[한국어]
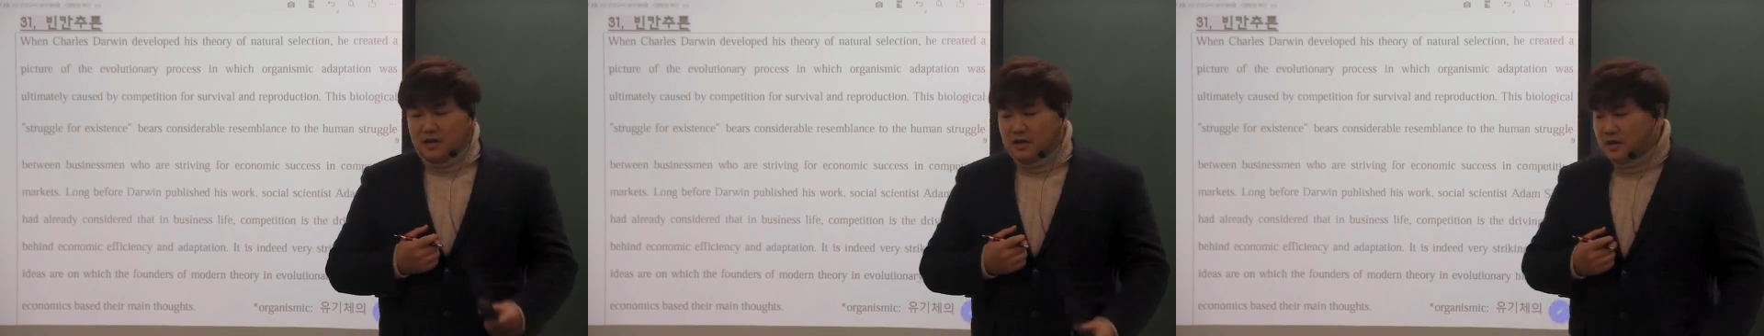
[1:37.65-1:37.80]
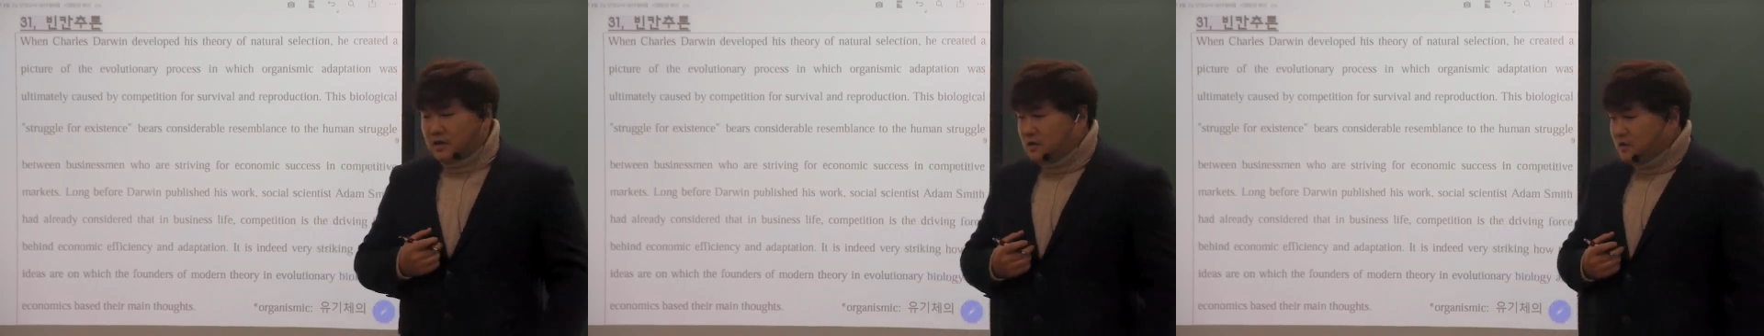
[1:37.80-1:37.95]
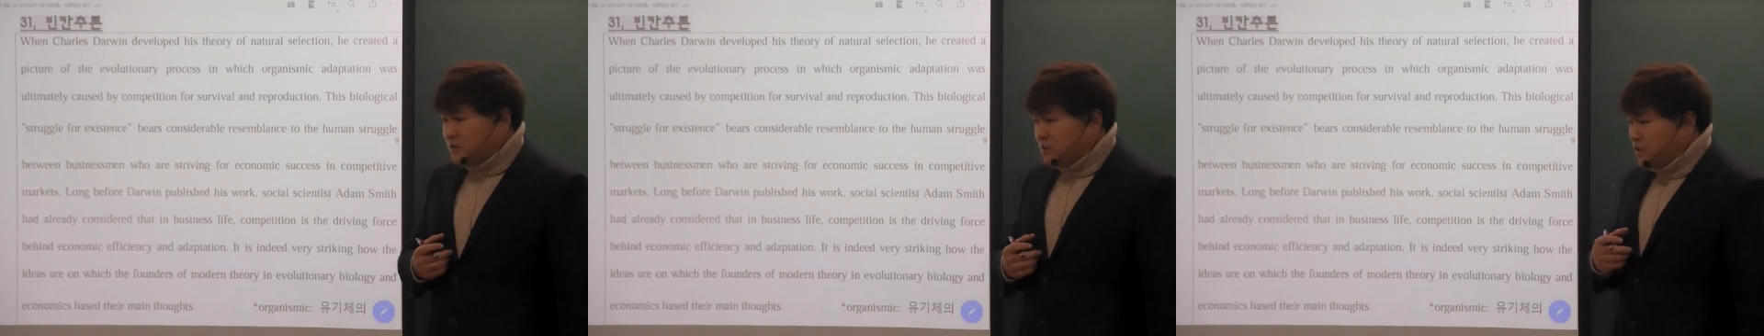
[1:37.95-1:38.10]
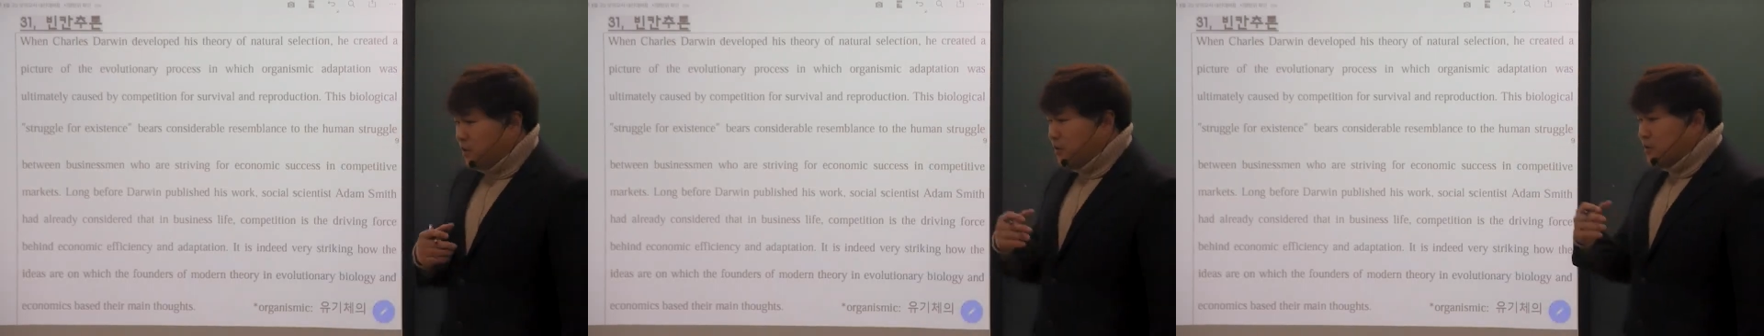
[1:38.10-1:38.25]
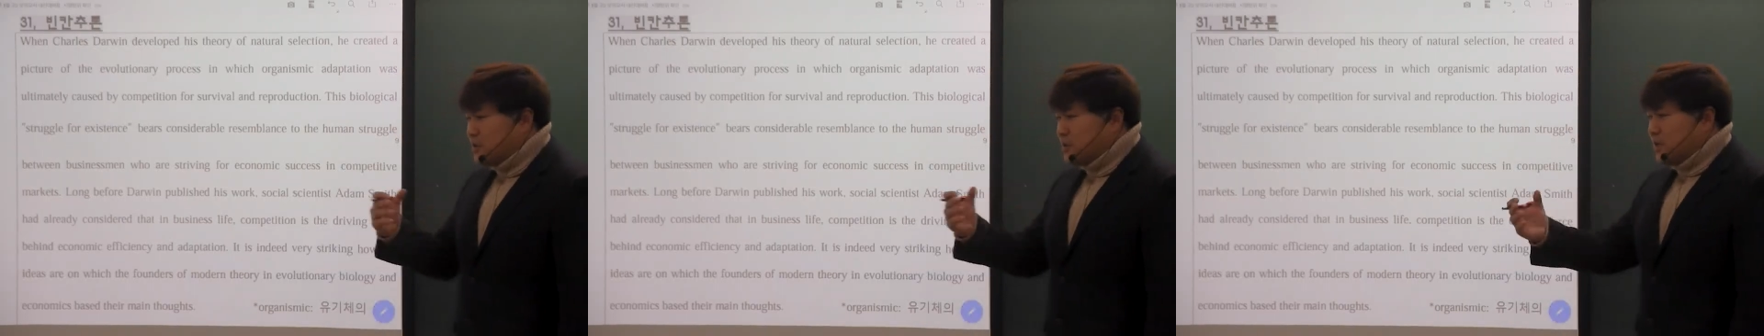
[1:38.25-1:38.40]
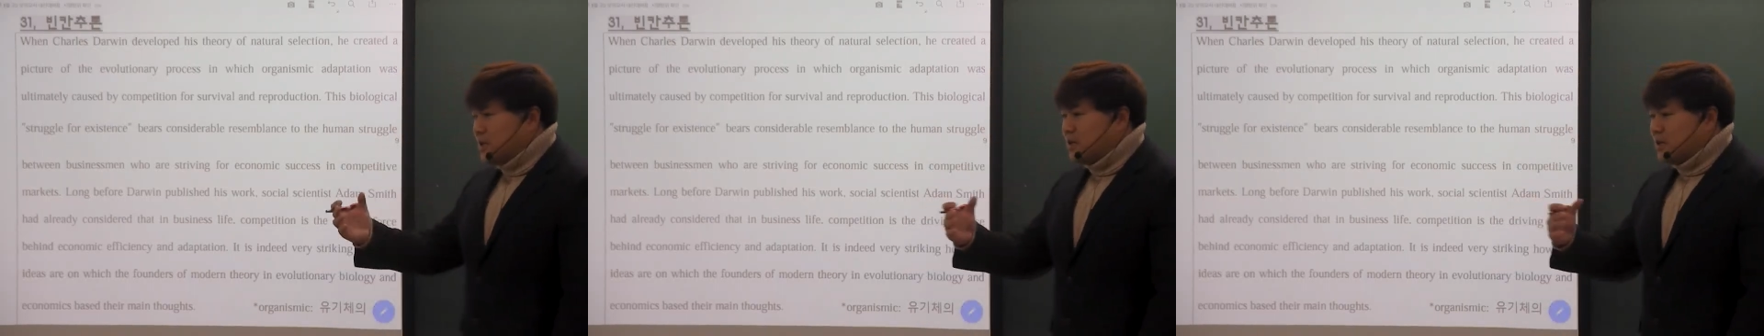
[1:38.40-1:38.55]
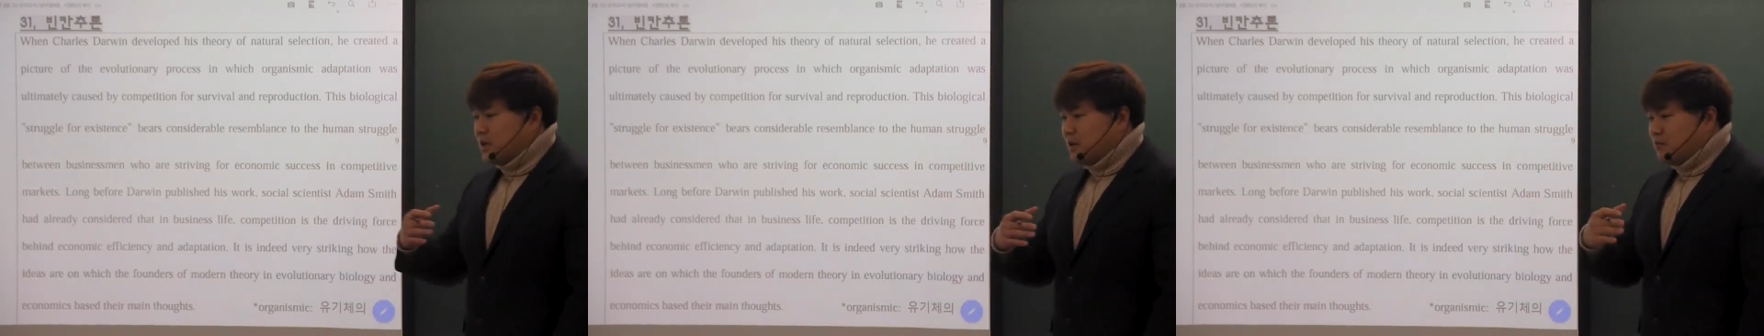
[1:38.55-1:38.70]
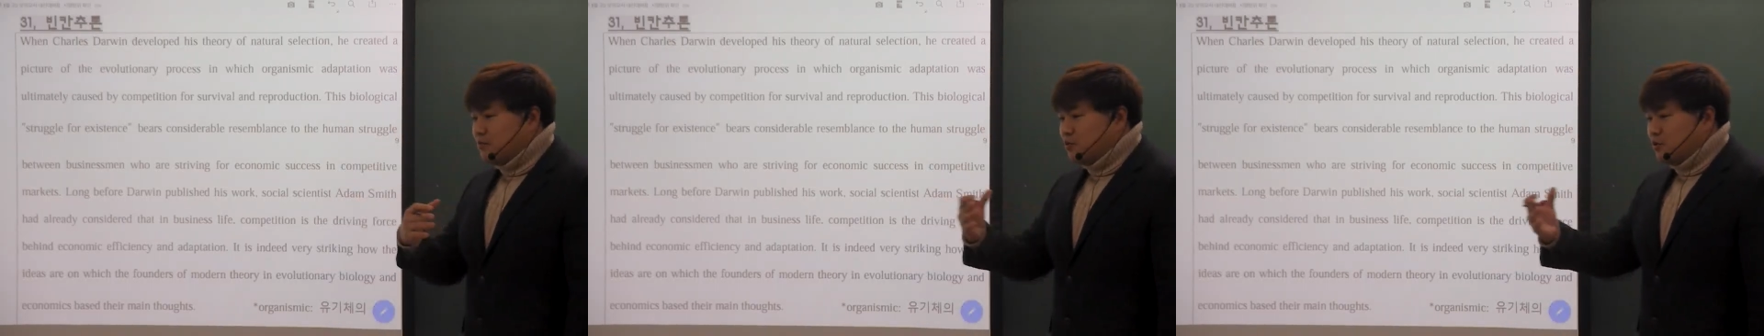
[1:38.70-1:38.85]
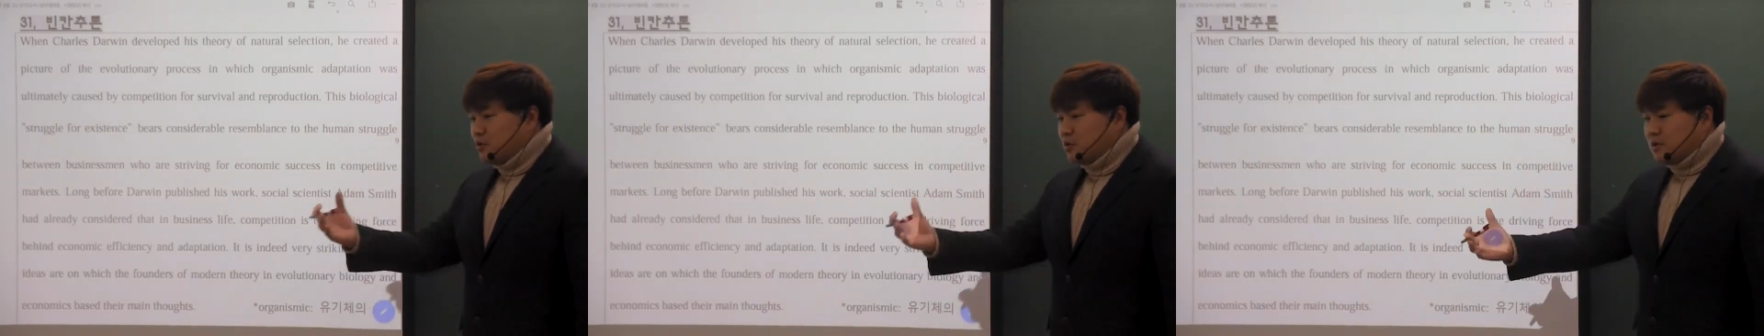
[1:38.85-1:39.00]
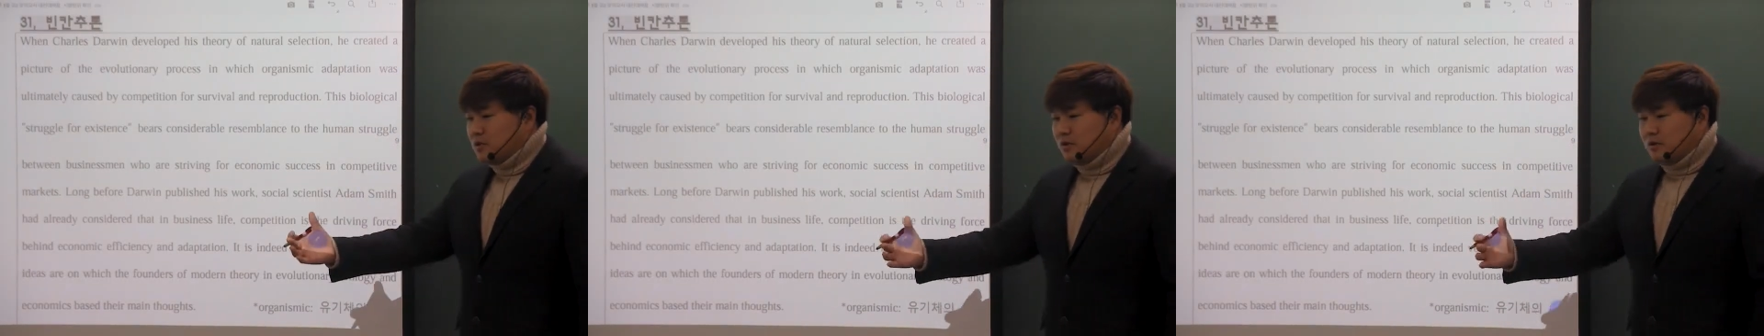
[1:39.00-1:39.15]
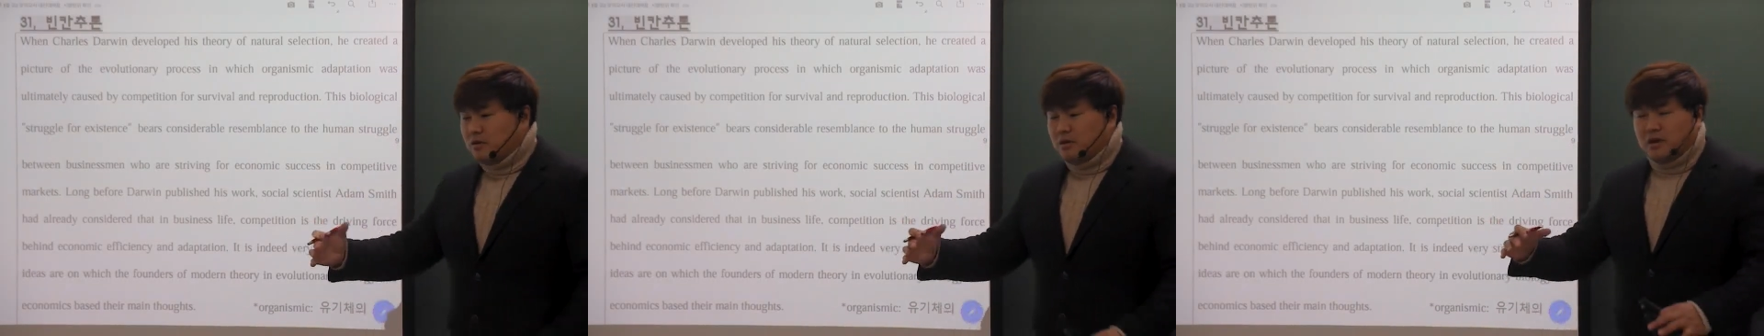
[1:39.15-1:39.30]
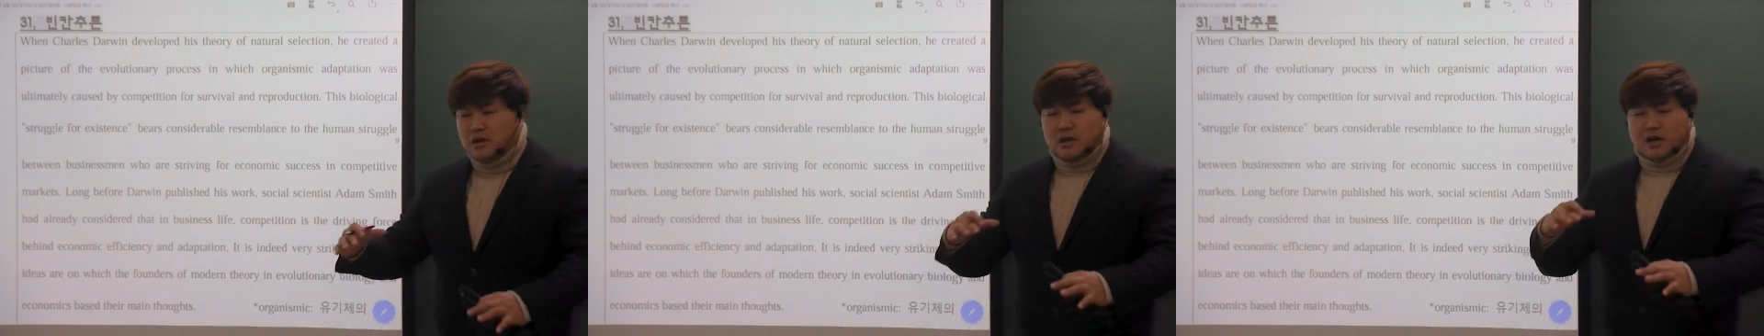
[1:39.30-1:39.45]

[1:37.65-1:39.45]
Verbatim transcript: 그래서 경쟁을 함으로써